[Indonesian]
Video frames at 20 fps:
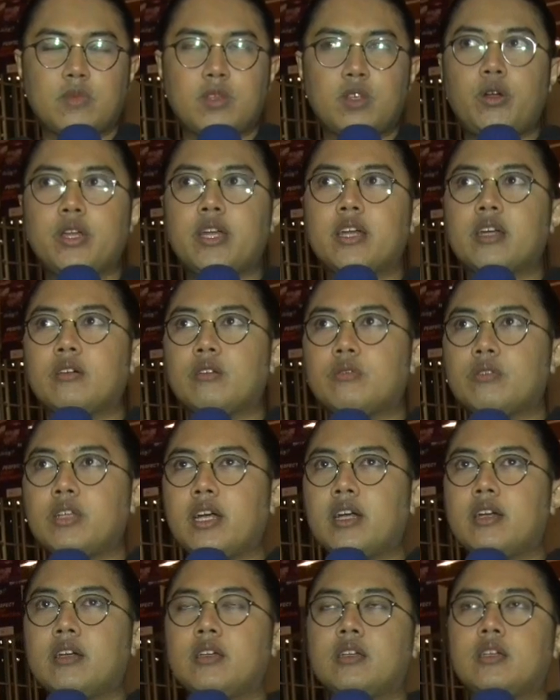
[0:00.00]
Oh ya,
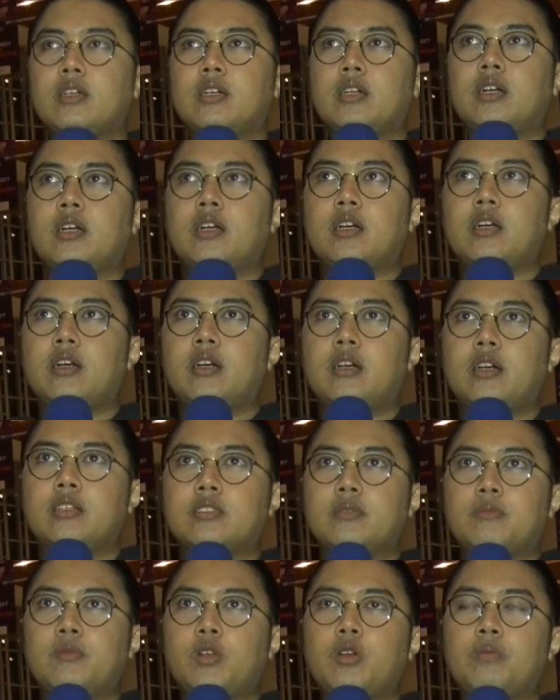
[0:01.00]
udah uh,
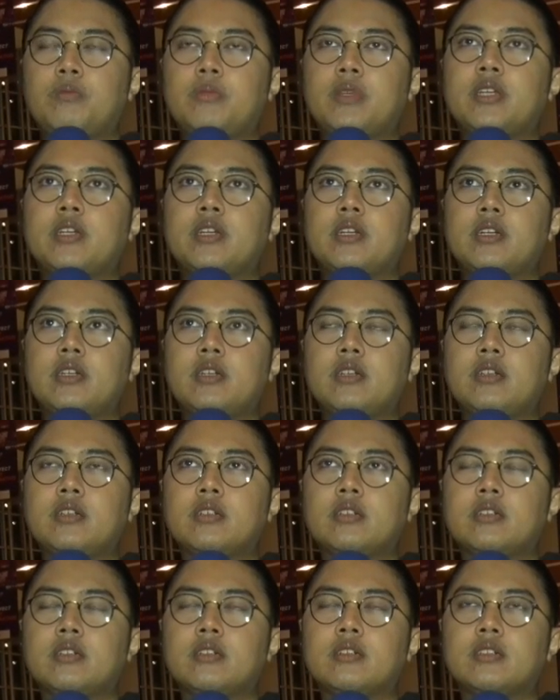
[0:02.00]
sebelumnya
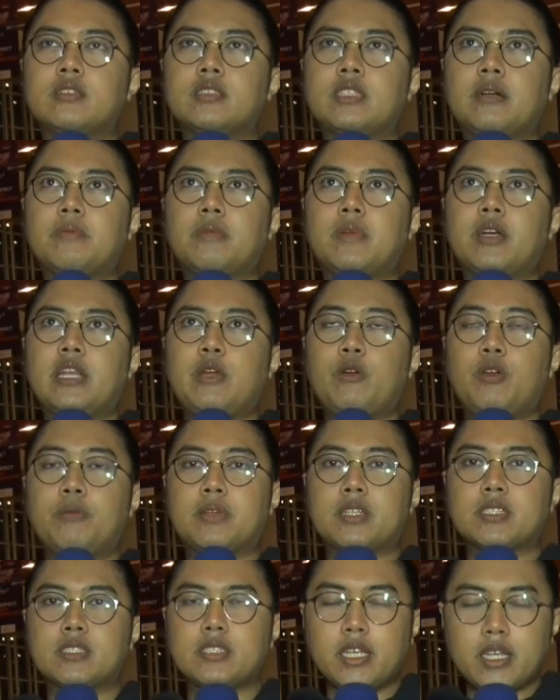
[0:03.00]
sama Dewi
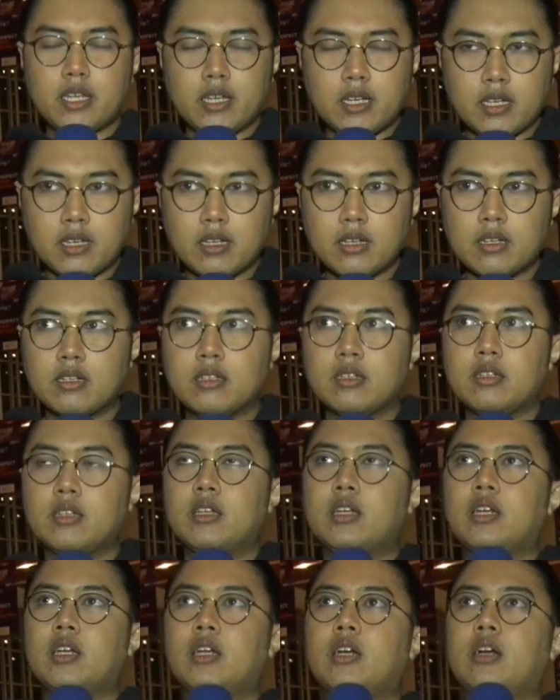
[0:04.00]
Persik.
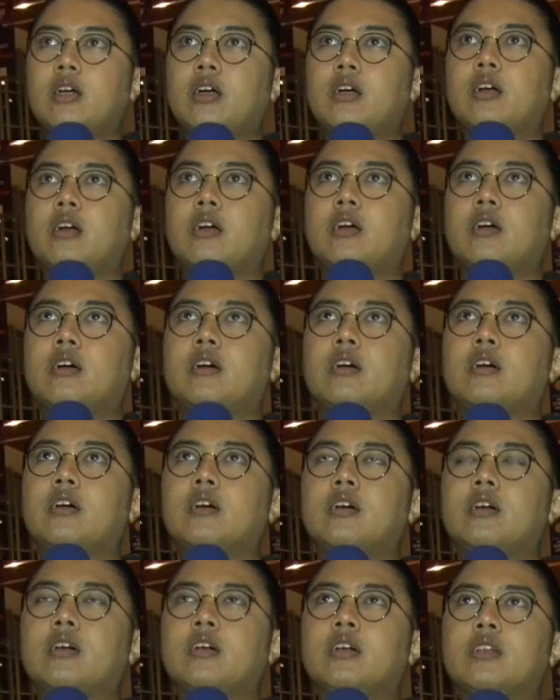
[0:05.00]

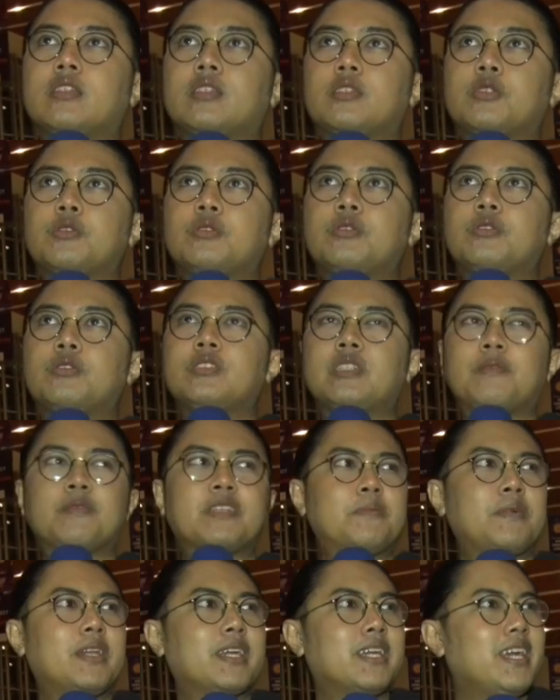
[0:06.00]
Uh, terus sama
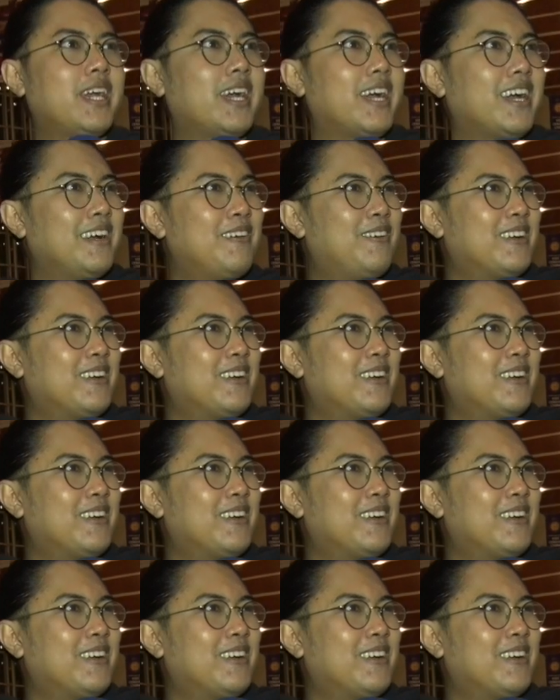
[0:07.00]
siapa lagi ya?